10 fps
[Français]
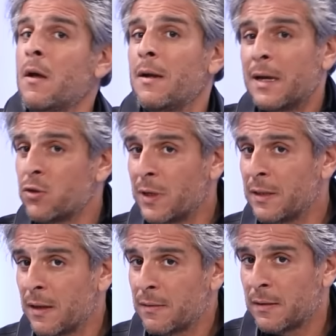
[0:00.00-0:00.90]

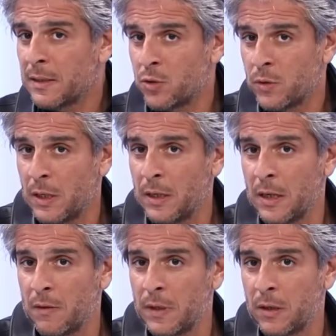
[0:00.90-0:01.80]
l'actualité internationale
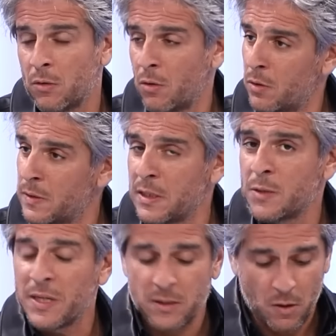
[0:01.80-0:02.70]
avec euh, ce qui se
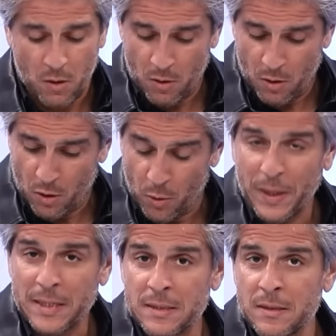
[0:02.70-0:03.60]
passe en,
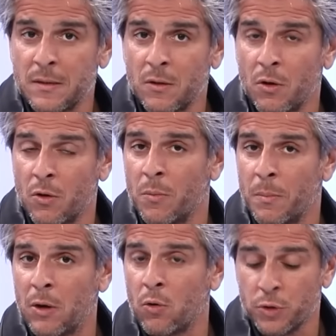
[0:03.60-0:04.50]
Palestine, euh,
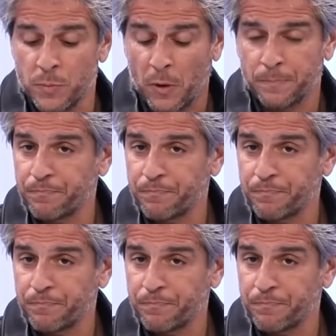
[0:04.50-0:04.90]
malheureusement.